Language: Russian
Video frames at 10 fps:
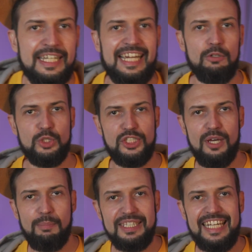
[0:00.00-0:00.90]

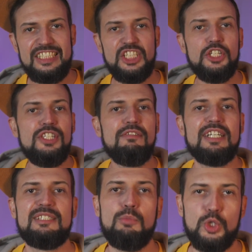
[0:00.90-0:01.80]
Хорошая подача
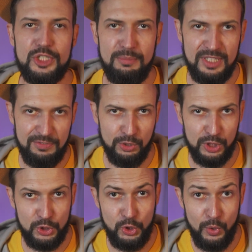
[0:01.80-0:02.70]
невозможна без
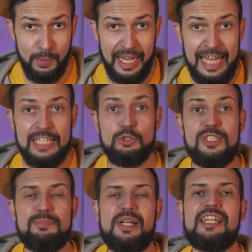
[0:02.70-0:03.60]
фотошопа, то
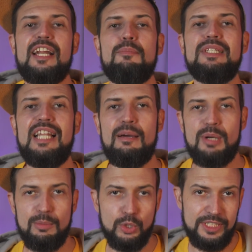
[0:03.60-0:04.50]
есть программы для
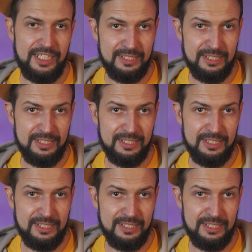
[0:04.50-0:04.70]
обработки